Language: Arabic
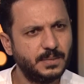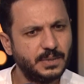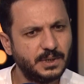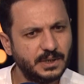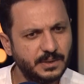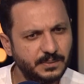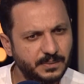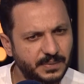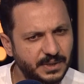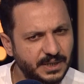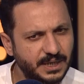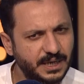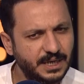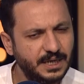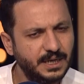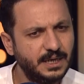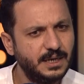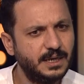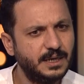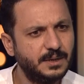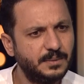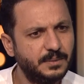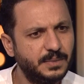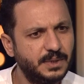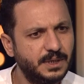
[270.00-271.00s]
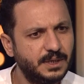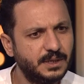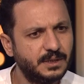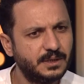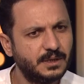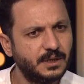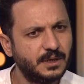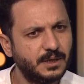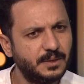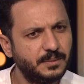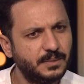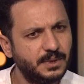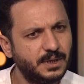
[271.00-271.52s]
بال... بال...
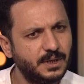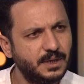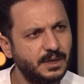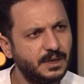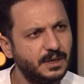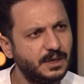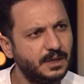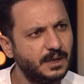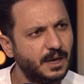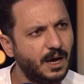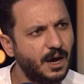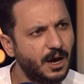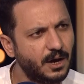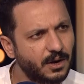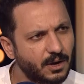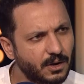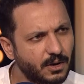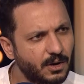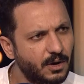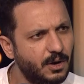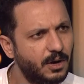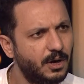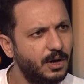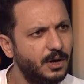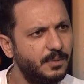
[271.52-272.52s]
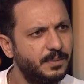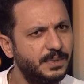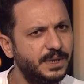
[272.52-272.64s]
بالحركه